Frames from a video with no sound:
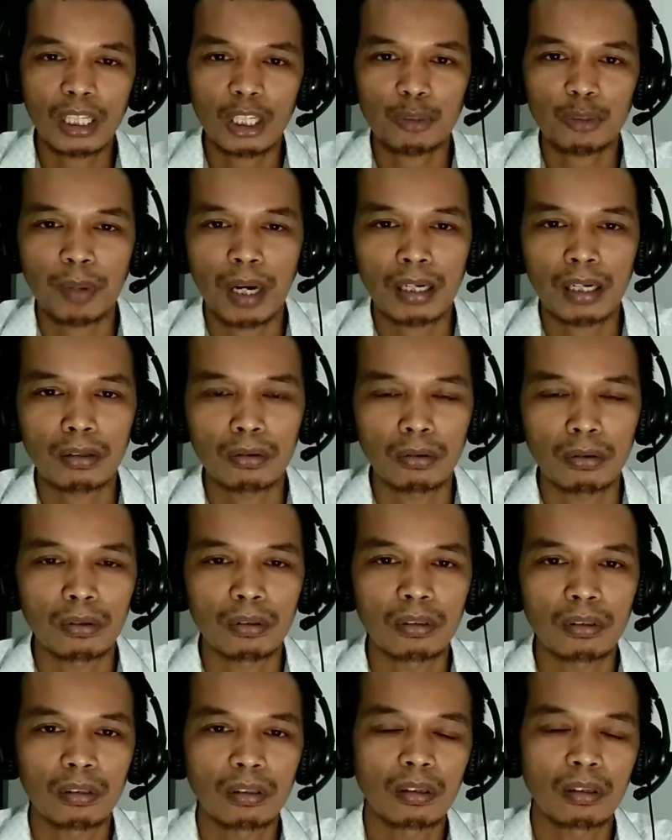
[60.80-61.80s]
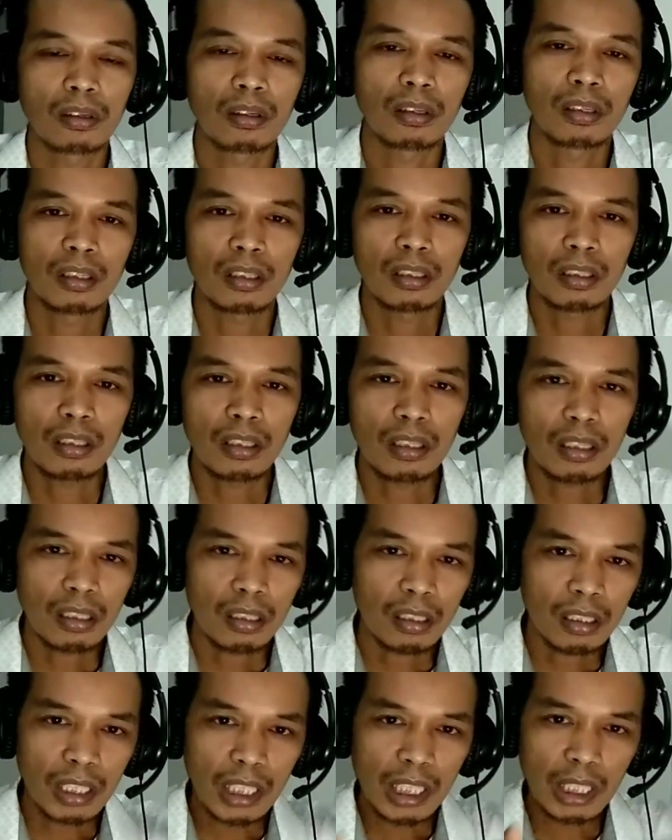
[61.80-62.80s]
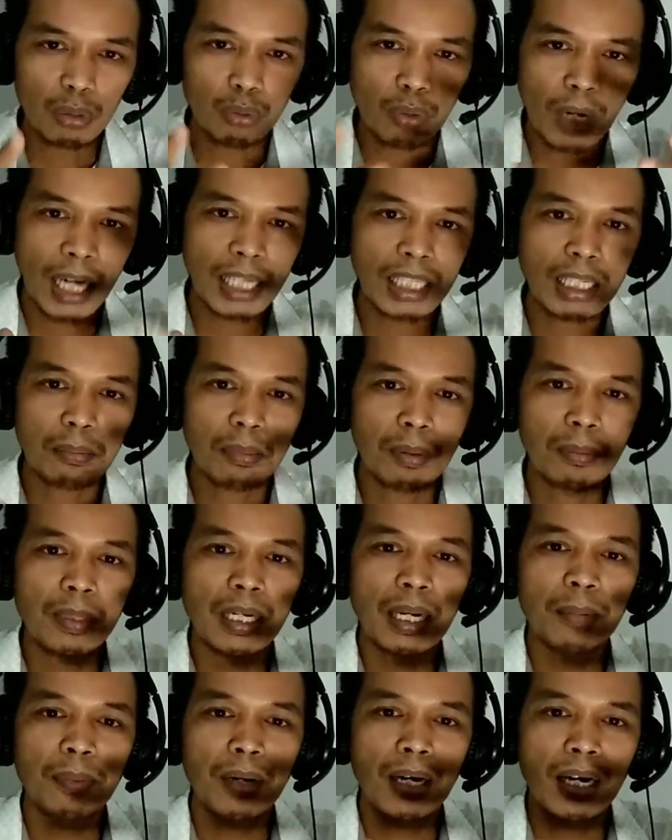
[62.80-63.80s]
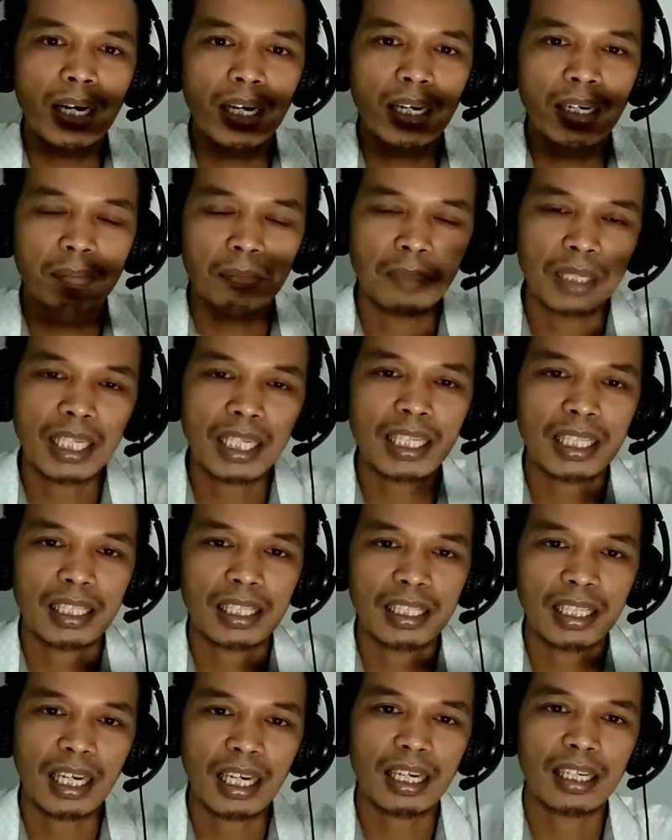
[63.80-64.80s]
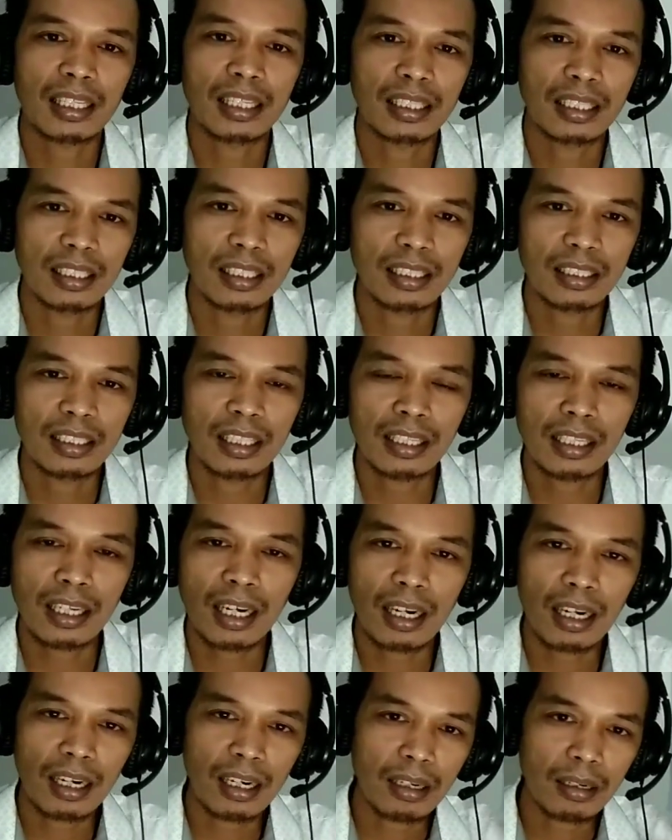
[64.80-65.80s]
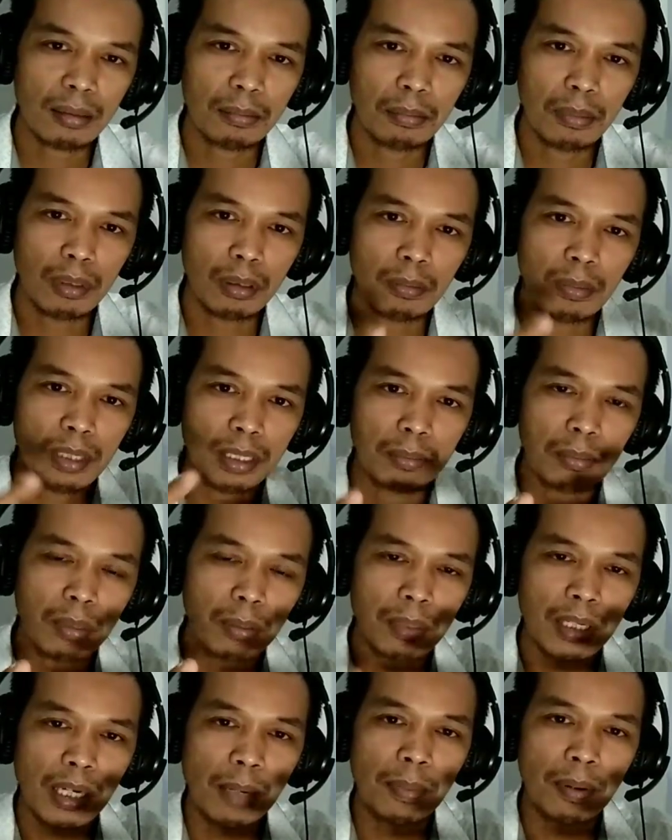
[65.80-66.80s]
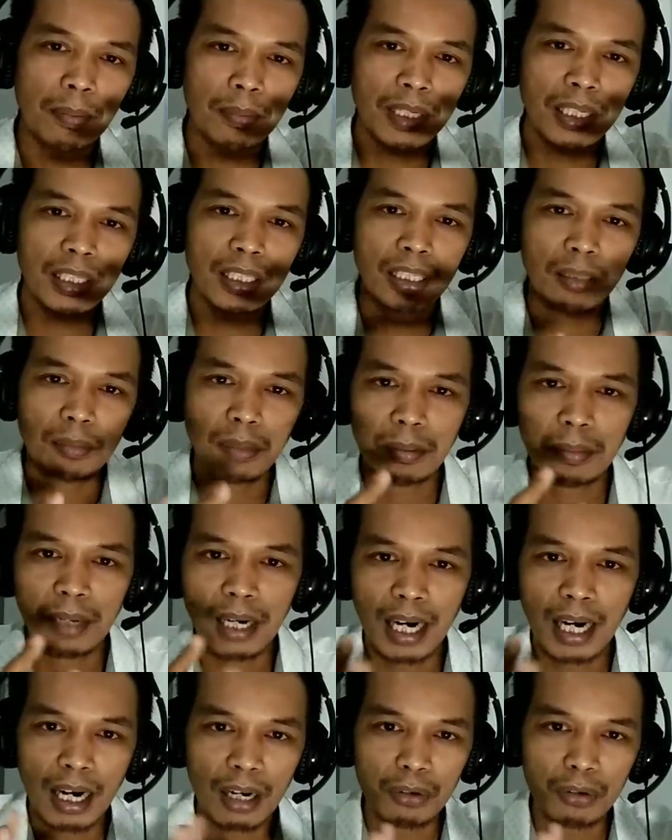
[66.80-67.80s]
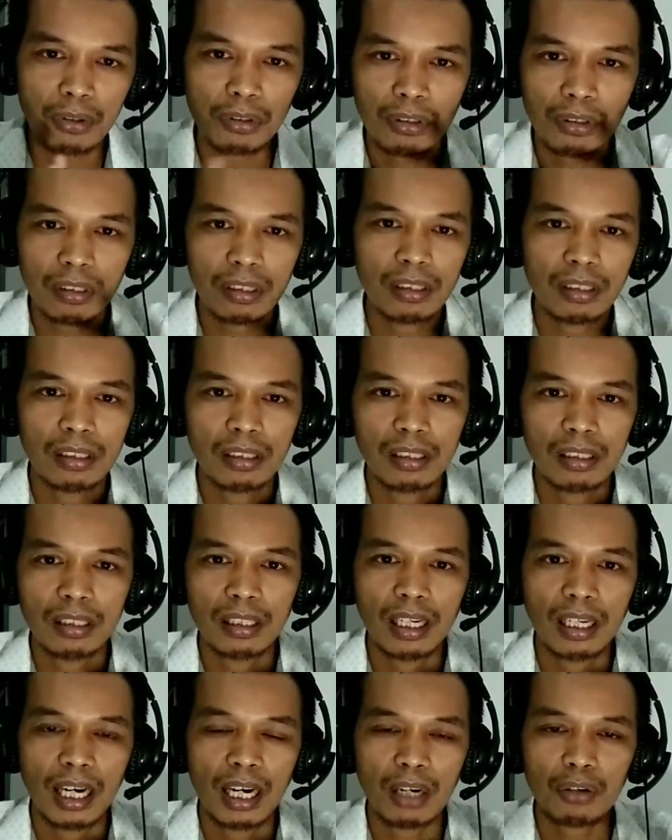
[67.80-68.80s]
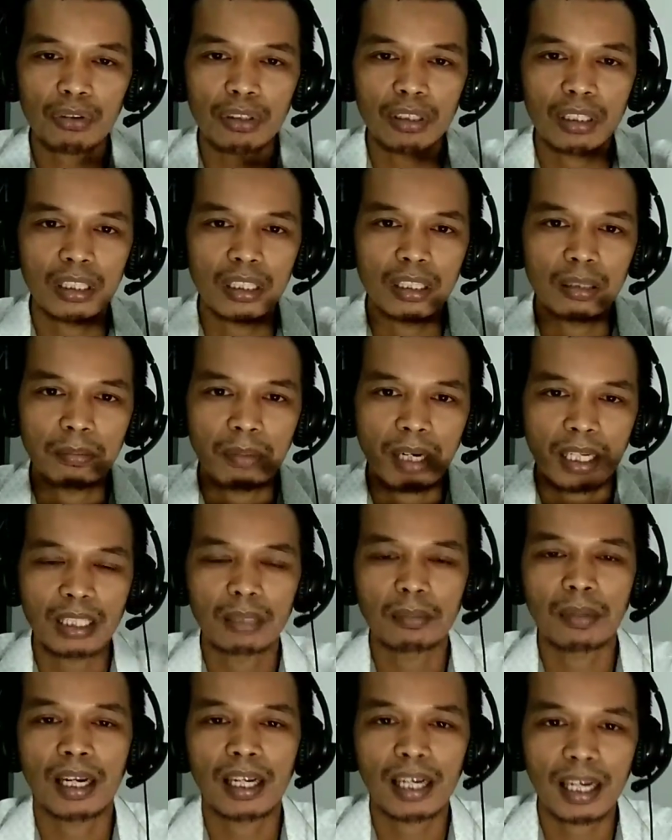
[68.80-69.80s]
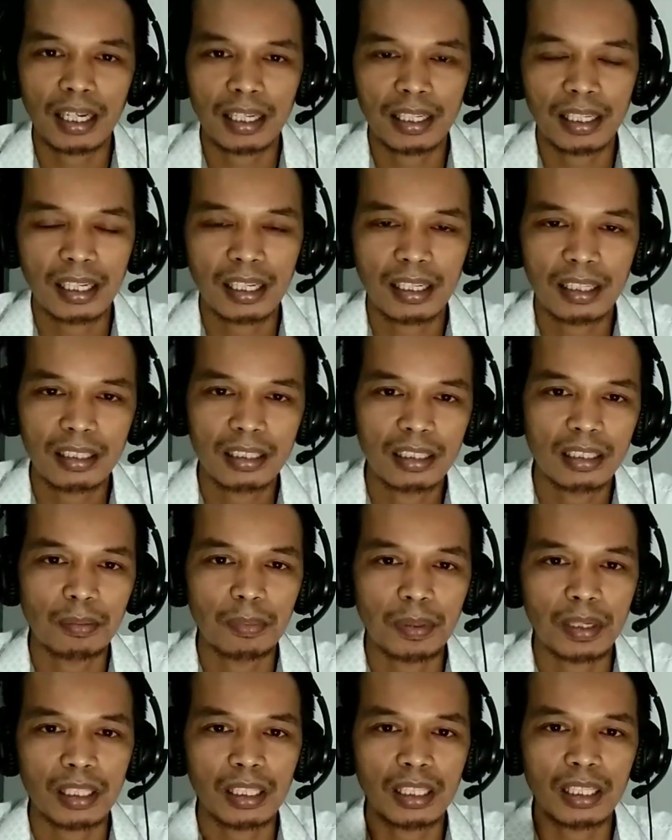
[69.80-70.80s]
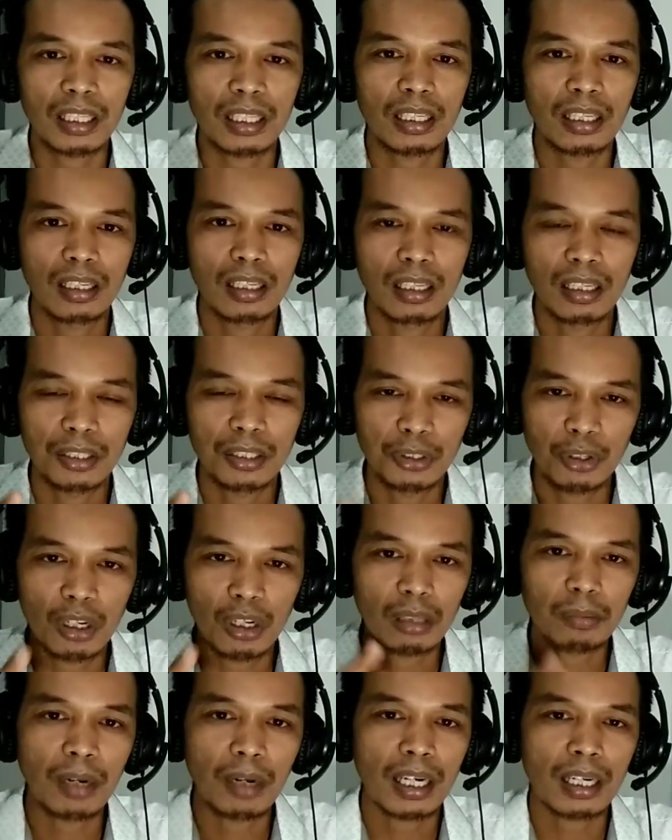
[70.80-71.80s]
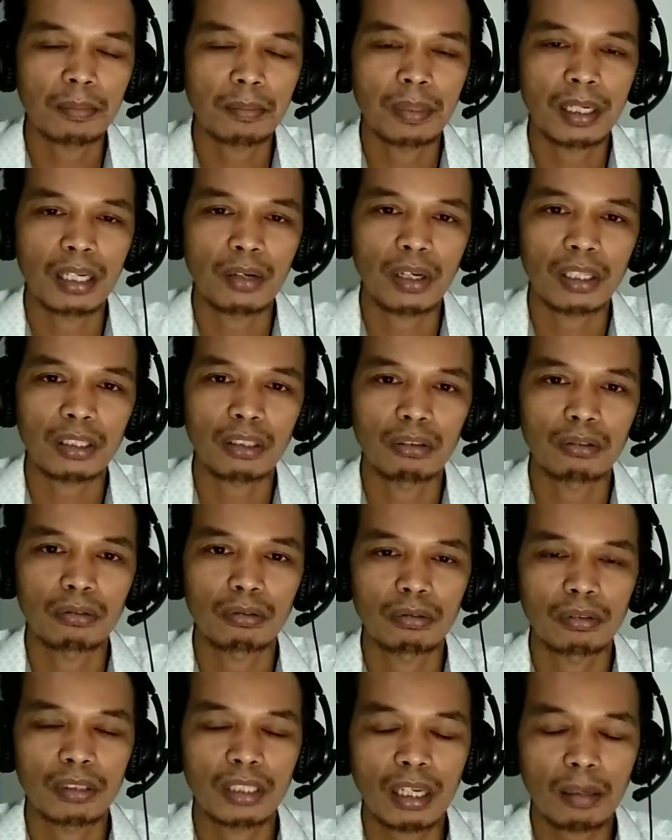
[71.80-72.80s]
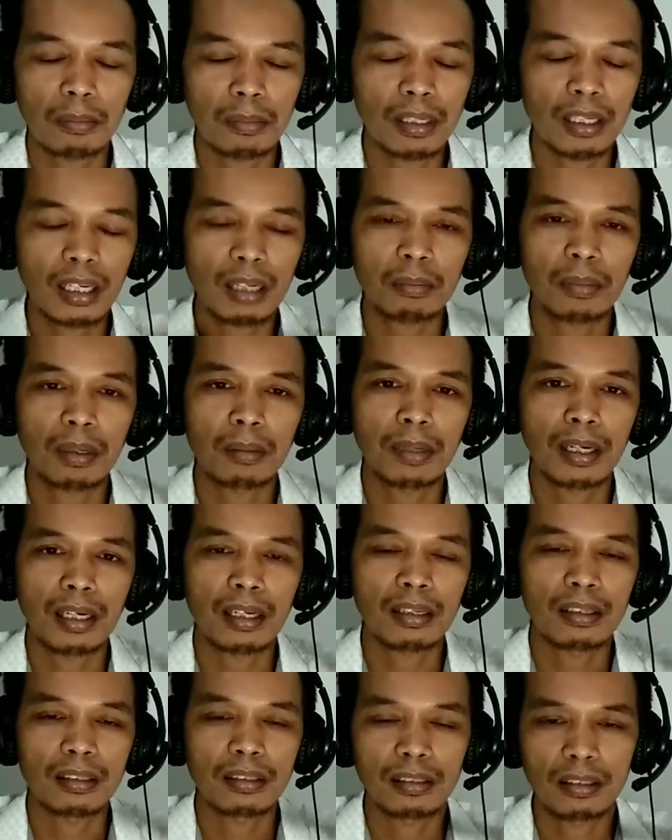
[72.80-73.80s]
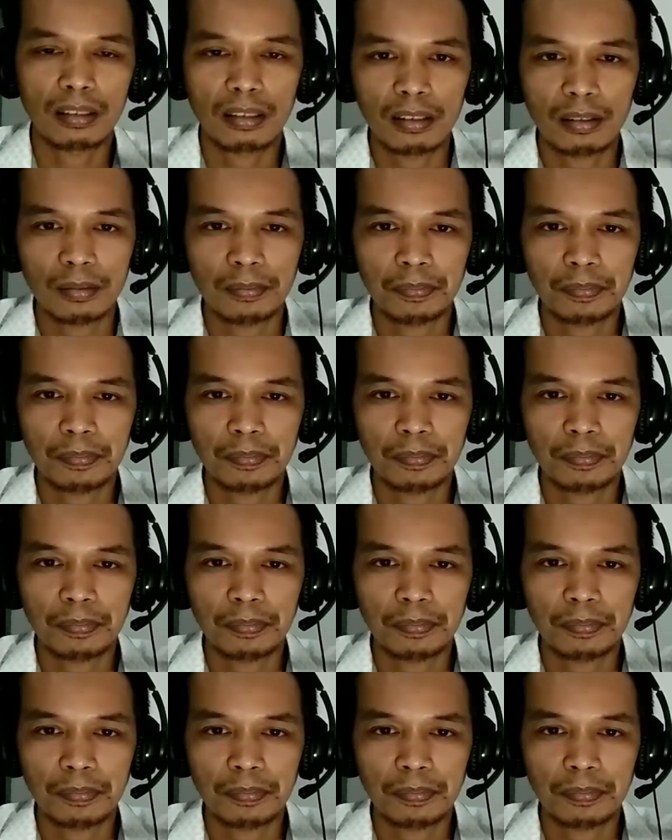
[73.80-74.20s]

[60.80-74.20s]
atas panggung itu hanya beberapa menit ya sehingga momen beberapa menit ini memang harus uh, harus dimaksimalkan ya seperti joget bareng pada waktu itu saya melihat memang uh,